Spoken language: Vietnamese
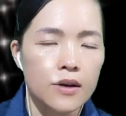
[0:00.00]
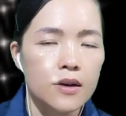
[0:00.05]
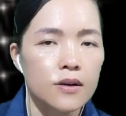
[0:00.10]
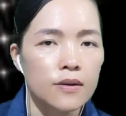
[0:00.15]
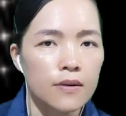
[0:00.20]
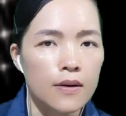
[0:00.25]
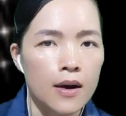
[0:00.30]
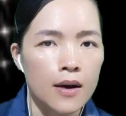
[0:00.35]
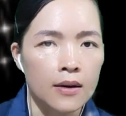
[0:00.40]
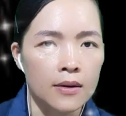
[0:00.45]

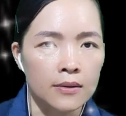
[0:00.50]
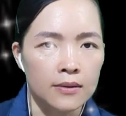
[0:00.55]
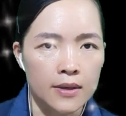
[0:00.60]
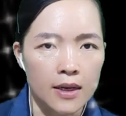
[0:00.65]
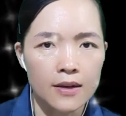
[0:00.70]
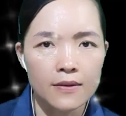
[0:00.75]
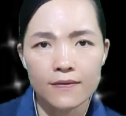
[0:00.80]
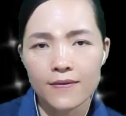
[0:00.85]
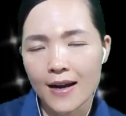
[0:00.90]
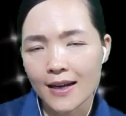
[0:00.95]
đường
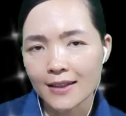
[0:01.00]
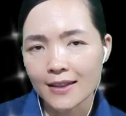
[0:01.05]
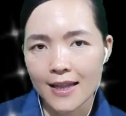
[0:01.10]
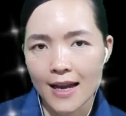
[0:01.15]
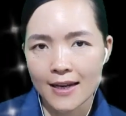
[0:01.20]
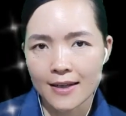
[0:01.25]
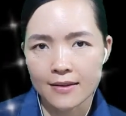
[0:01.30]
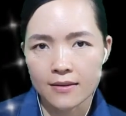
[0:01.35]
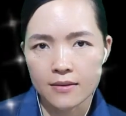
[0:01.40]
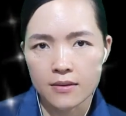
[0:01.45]
đất vắng
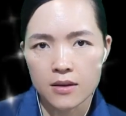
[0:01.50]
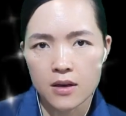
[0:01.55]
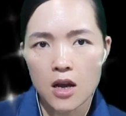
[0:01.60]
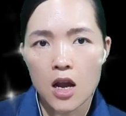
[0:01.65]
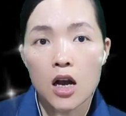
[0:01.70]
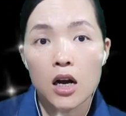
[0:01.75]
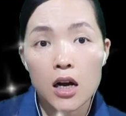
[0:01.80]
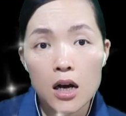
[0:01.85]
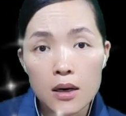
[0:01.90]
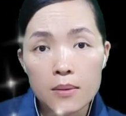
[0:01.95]
tanh.
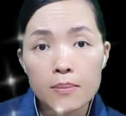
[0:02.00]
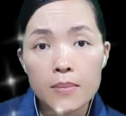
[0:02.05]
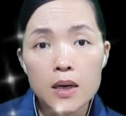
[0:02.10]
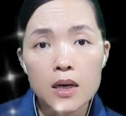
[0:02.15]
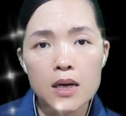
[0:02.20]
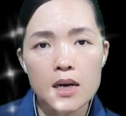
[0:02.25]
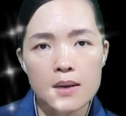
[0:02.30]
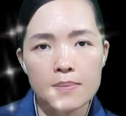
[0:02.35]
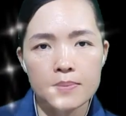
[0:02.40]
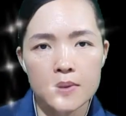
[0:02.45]
Cơn mưa
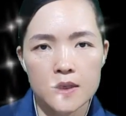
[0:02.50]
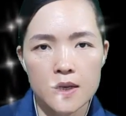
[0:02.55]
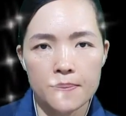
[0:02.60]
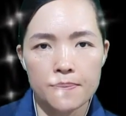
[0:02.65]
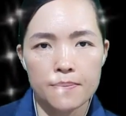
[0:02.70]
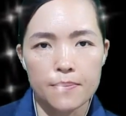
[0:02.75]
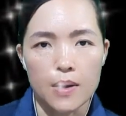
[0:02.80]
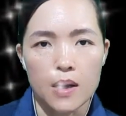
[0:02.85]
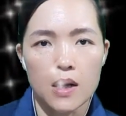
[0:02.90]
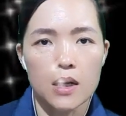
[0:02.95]
lâm dâm
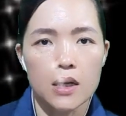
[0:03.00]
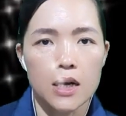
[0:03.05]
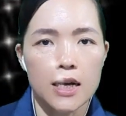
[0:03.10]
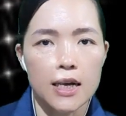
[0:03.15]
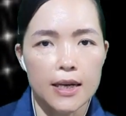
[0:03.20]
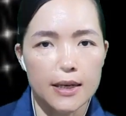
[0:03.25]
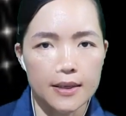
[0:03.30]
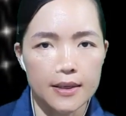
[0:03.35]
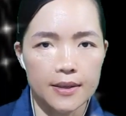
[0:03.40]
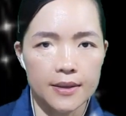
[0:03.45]

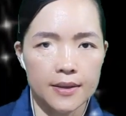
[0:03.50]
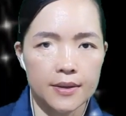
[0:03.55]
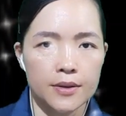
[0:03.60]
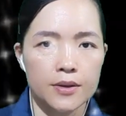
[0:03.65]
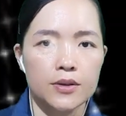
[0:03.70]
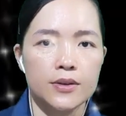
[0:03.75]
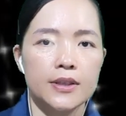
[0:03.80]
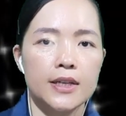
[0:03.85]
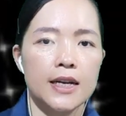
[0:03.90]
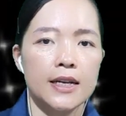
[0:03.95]
khiến
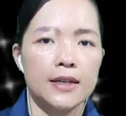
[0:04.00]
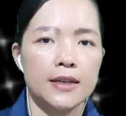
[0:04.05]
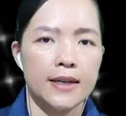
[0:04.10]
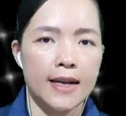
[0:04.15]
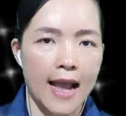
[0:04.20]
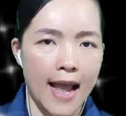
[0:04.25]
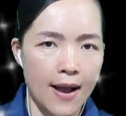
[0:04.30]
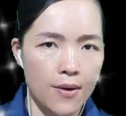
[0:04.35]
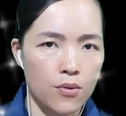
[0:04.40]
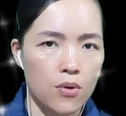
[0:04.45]
trên
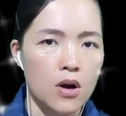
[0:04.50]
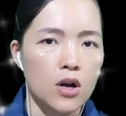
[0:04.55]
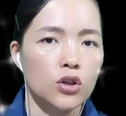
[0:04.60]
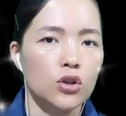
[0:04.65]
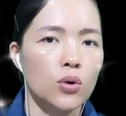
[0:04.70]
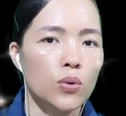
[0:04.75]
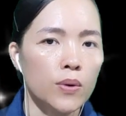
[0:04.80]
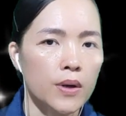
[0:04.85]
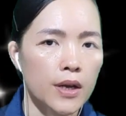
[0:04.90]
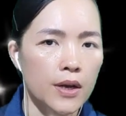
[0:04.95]
cao
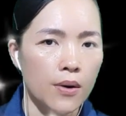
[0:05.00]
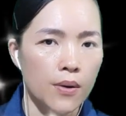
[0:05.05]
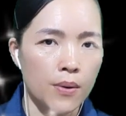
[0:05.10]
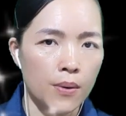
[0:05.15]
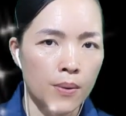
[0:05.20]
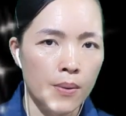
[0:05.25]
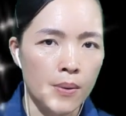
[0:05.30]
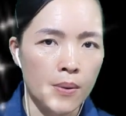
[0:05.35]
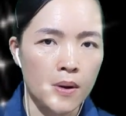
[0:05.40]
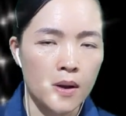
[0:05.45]
tối
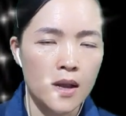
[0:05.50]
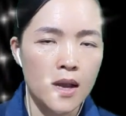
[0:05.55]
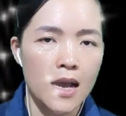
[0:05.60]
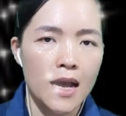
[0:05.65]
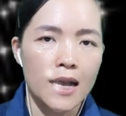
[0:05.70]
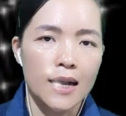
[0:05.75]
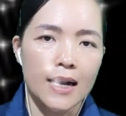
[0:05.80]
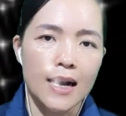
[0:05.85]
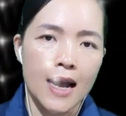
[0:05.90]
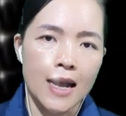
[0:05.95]
hồ,
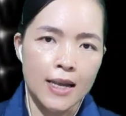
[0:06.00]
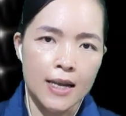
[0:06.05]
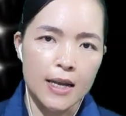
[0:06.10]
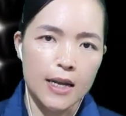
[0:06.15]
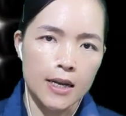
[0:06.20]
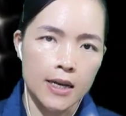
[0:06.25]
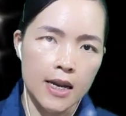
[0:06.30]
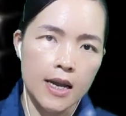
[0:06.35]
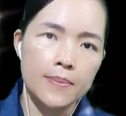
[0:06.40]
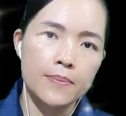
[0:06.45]
ngày
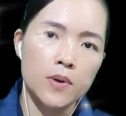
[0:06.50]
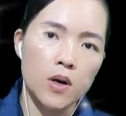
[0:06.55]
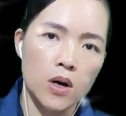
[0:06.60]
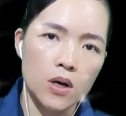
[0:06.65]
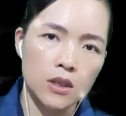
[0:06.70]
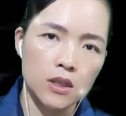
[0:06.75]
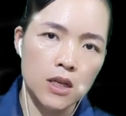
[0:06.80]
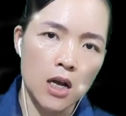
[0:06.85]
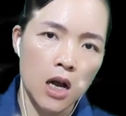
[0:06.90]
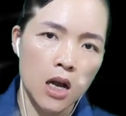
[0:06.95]
đêm khó
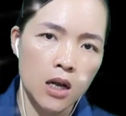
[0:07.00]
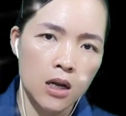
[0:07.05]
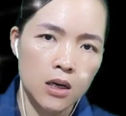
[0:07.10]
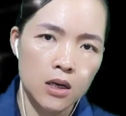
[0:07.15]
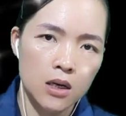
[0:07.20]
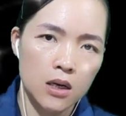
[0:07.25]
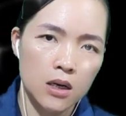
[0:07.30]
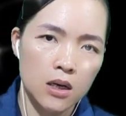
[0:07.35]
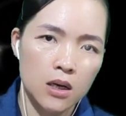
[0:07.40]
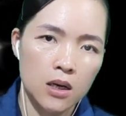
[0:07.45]
rõ.
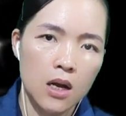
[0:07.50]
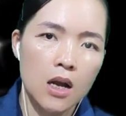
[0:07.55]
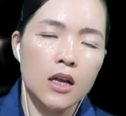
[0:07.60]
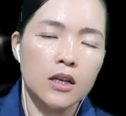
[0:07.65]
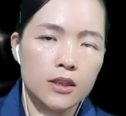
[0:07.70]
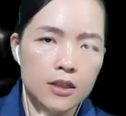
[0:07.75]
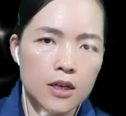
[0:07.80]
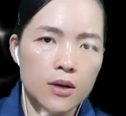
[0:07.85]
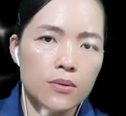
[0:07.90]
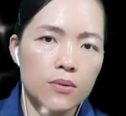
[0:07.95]

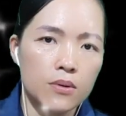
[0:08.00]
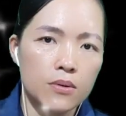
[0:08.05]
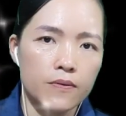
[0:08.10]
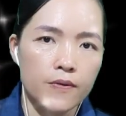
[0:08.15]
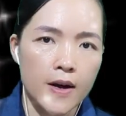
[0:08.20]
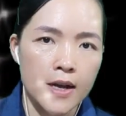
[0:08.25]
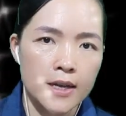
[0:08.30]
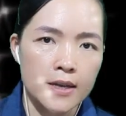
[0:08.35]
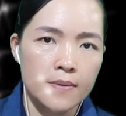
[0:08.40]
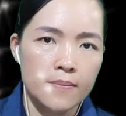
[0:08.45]
Dẫu
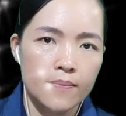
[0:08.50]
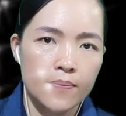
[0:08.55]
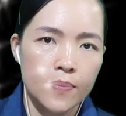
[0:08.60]
vậy,